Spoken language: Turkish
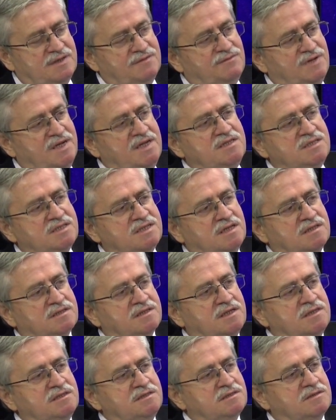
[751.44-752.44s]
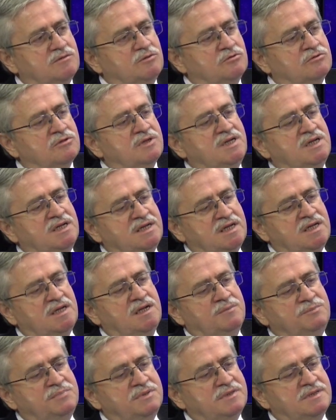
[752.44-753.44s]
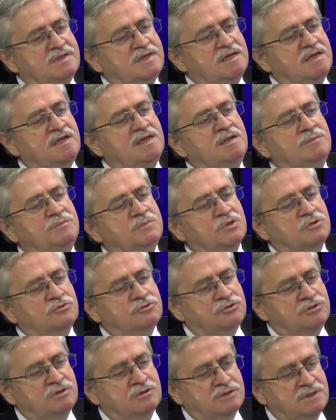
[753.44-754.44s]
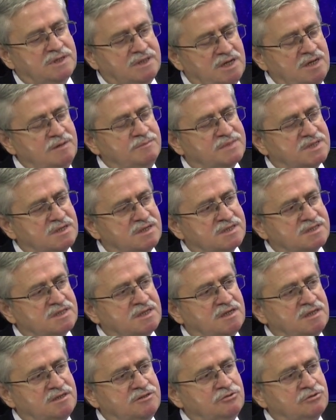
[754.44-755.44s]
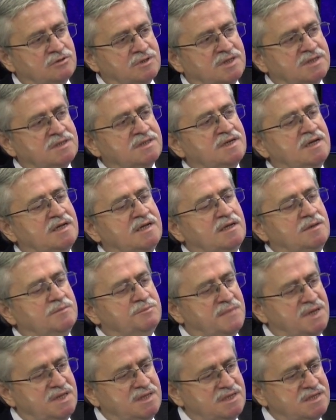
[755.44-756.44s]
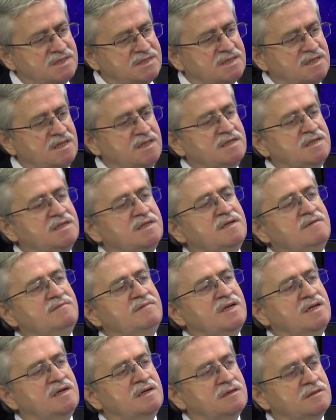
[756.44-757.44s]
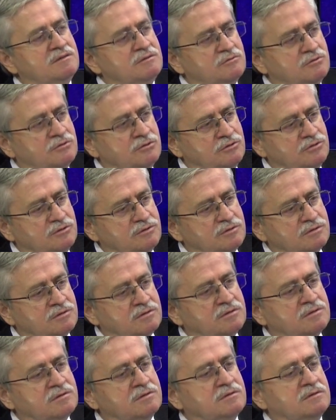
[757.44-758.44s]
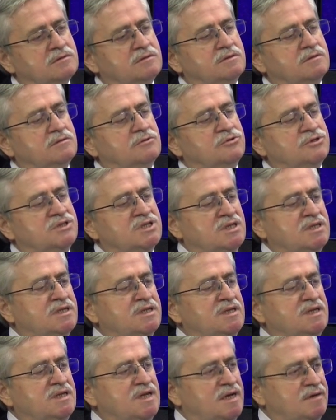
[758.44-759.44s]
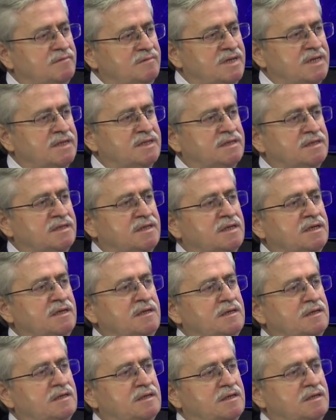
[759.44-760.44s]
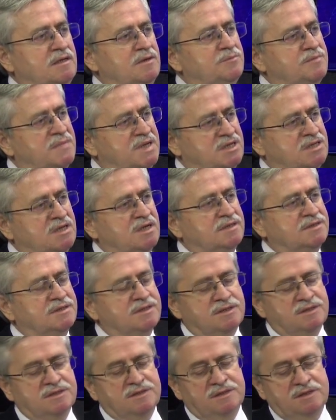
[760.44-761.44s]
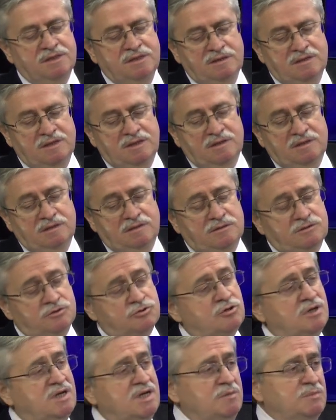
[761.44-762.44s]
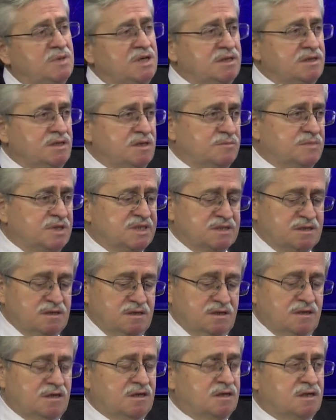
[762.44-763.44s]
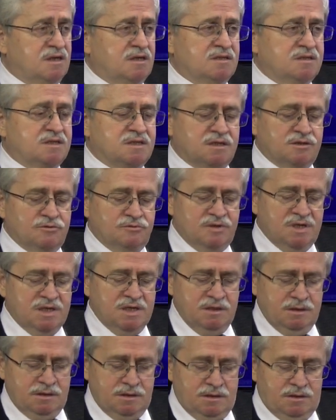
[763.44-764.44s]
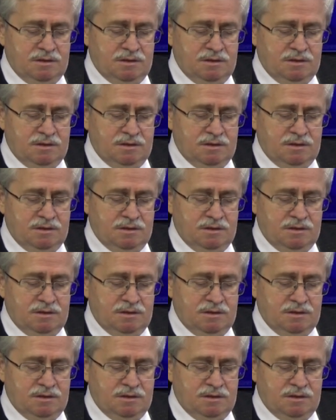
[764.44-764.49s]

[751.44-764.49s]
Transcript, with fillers: Ve insanlar oraya gelip ilim okuyor, ilim tahsil ediyorlar. Medreselerinde veya o e, hocaların evlerinde mekanlarında. Tabii. Süleymaniye mesela hakeza tabii, öyle. Tabii.